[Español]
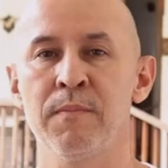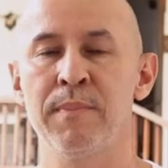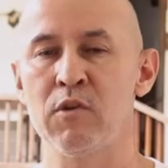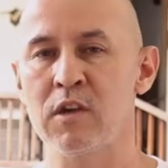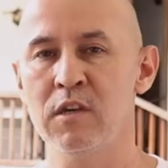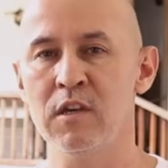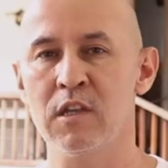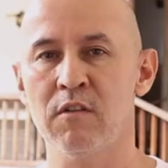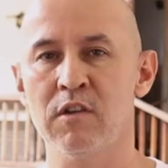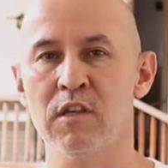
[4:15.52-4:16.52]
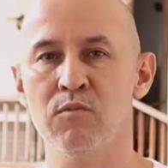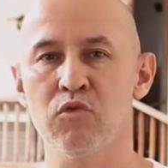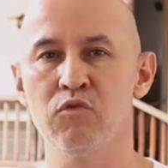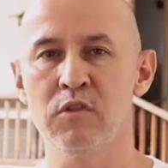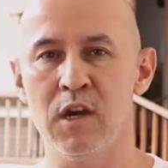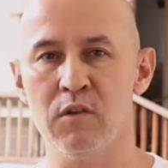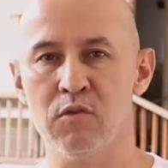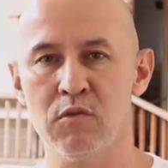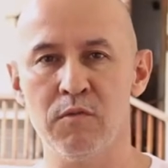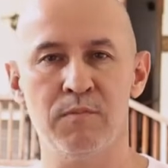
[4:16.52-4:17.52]
pero aquí establecimos un
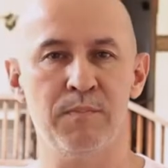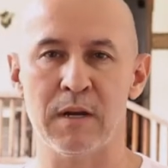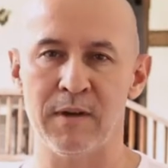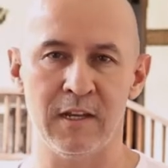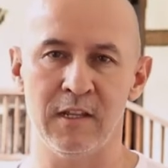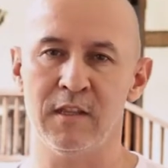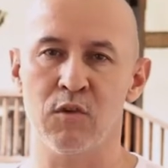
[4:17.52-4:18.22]
diálogo permanente,